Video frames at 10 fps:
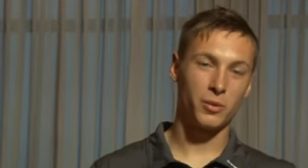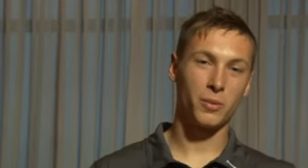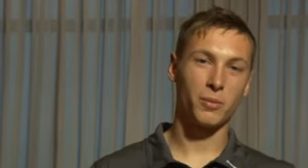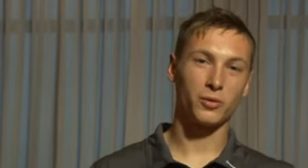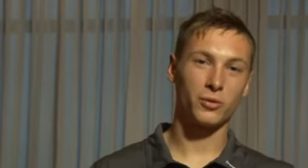
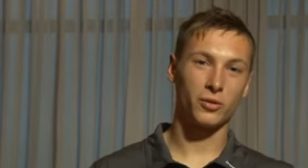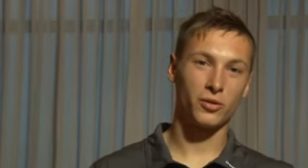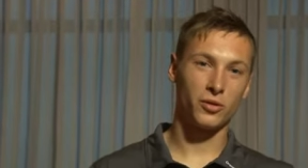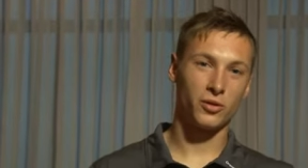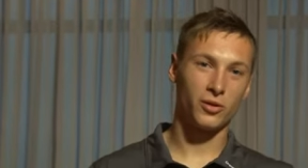róbcie po prostu
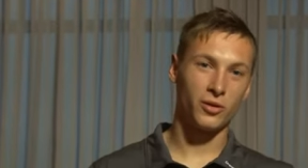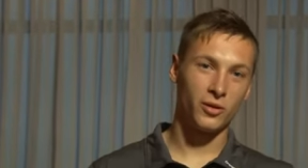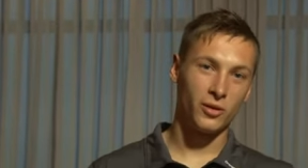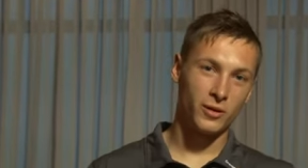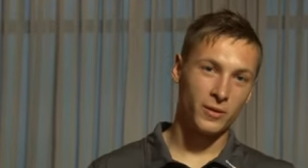to, co,
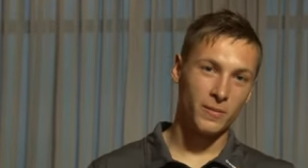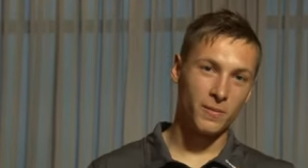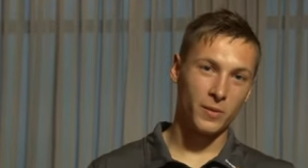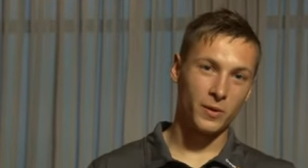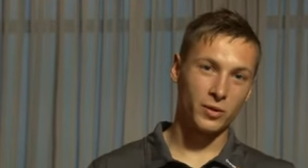
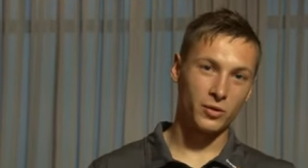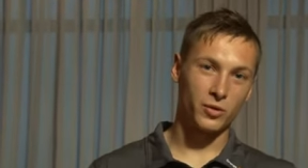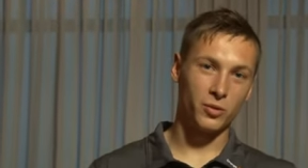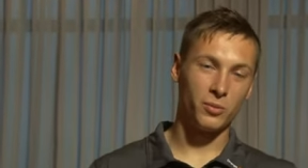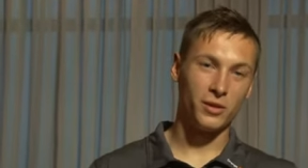to,
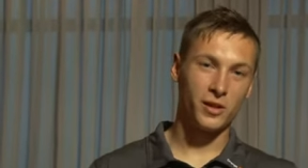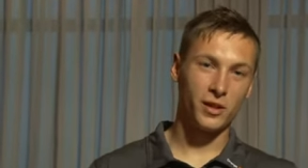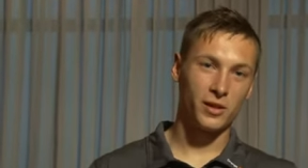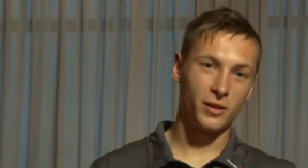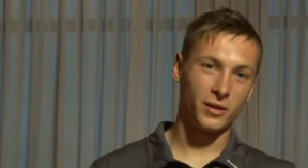co
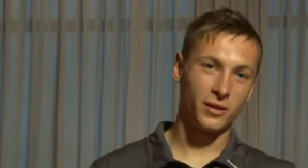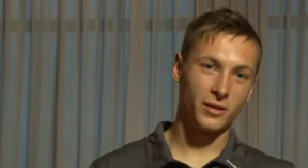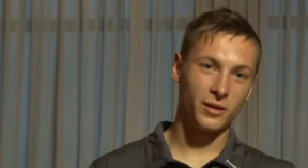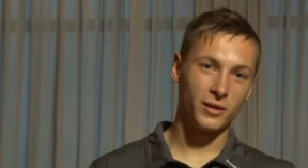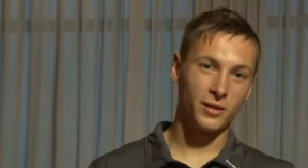lubicie
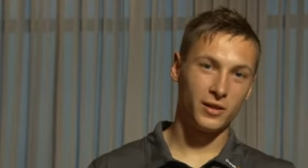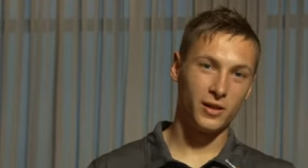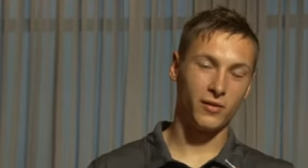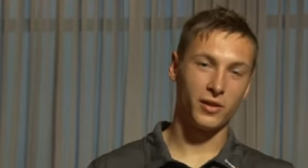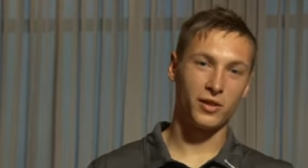
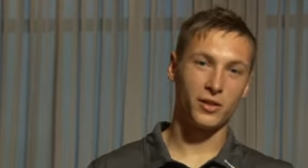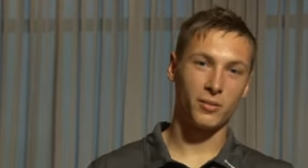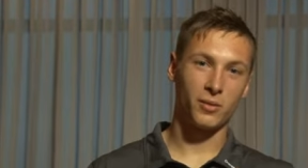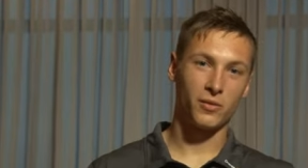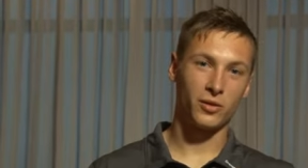i dawajcie z
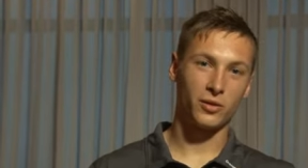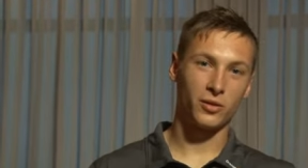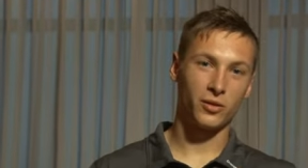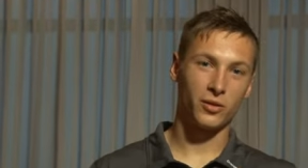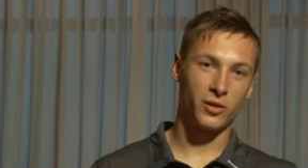siebie
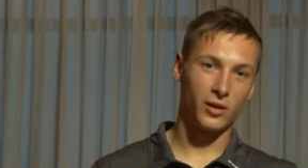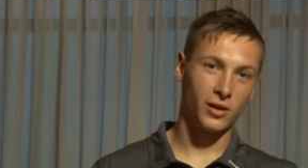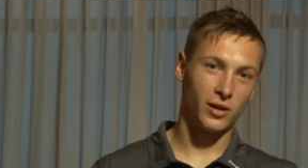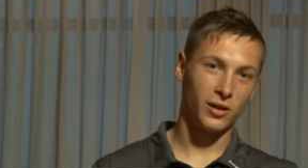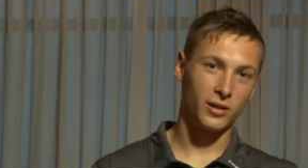wszystko,
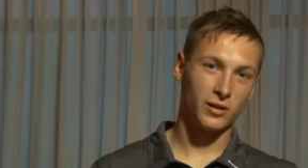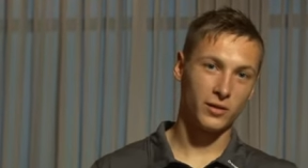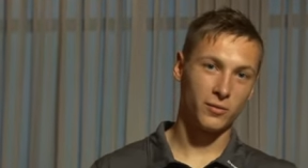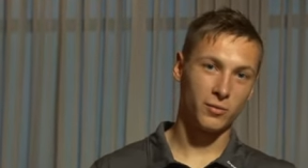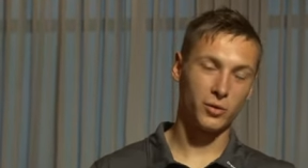a
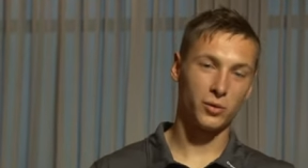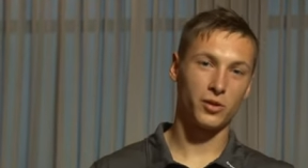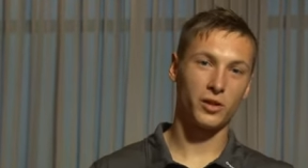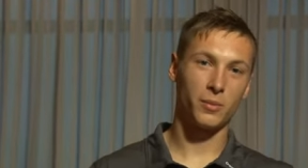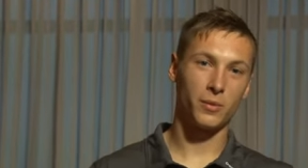w
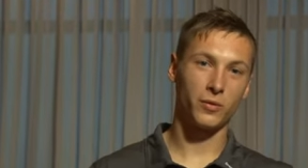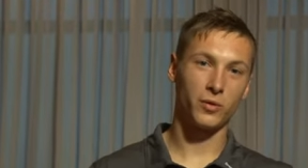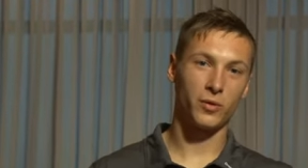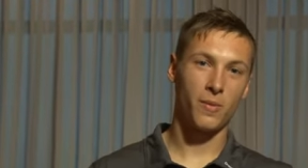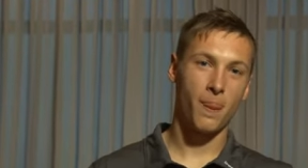przyszłości na
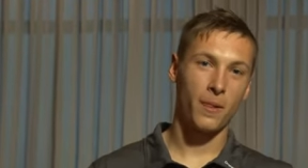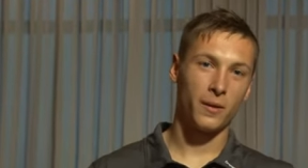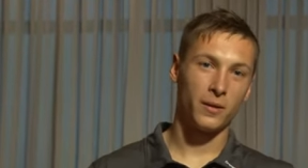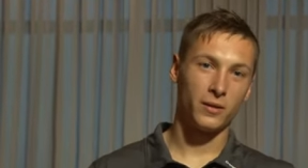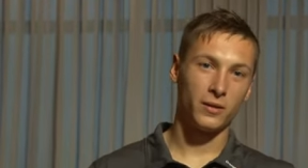pewno
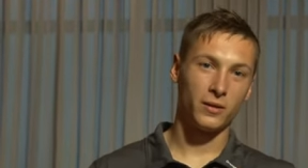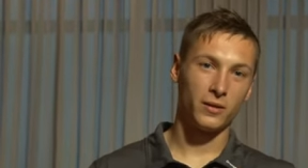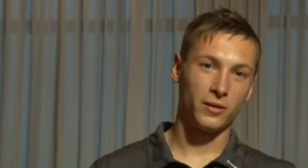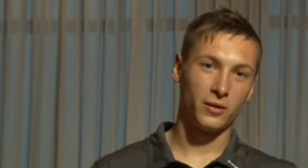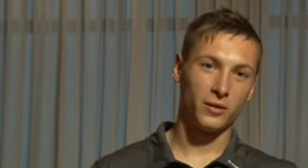
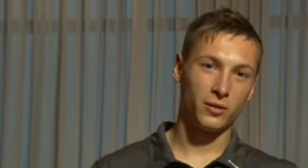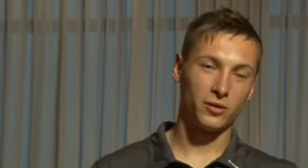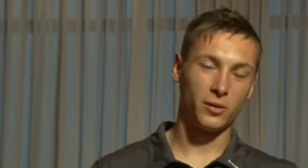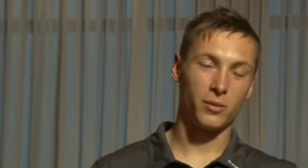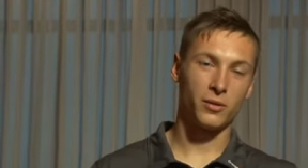e, to